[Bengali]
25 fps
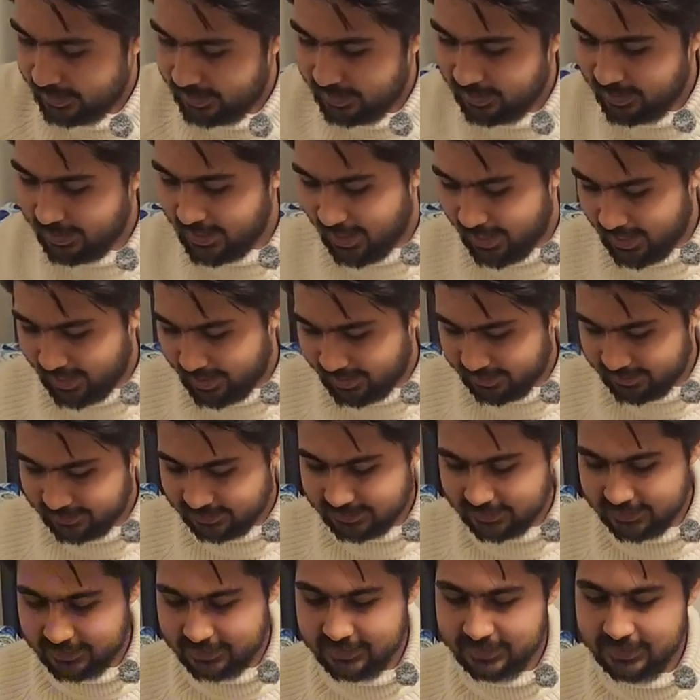ইয়া
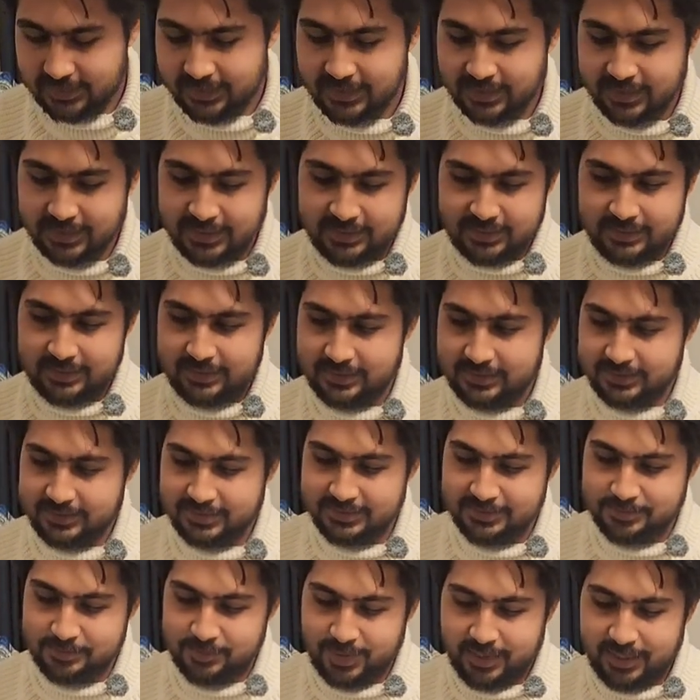দিস
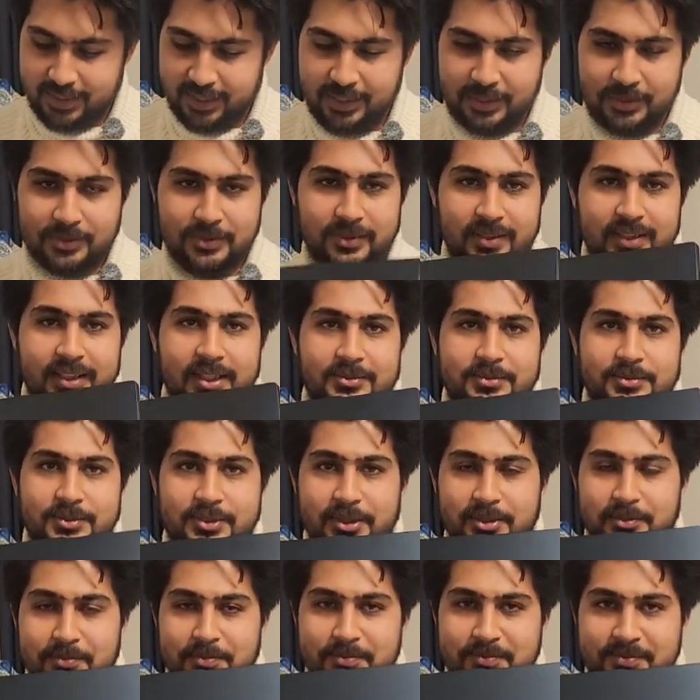ইজ মাই নিউ
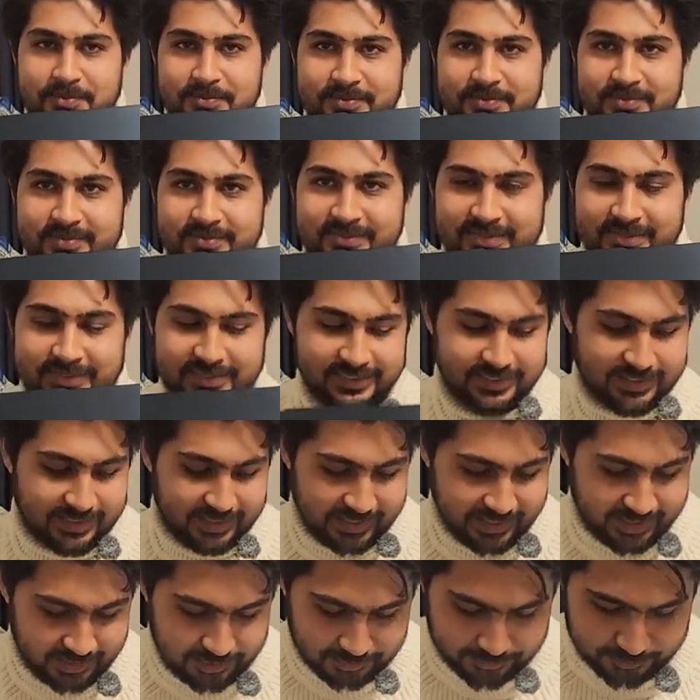ল্যাপটপ
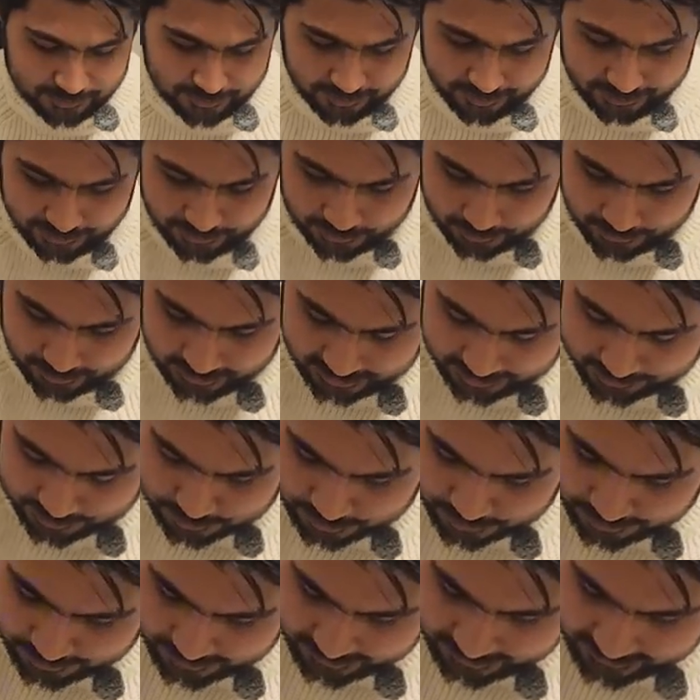ল্যানোভো ইয়োগা
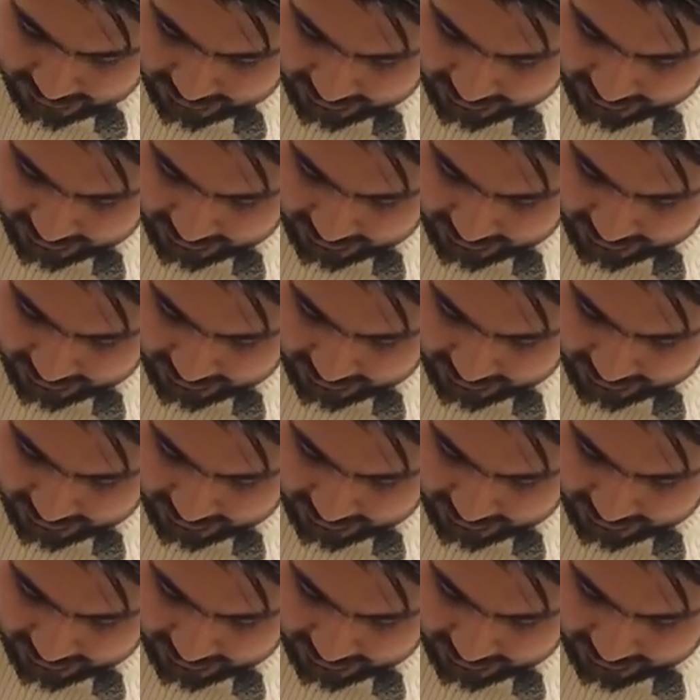বুক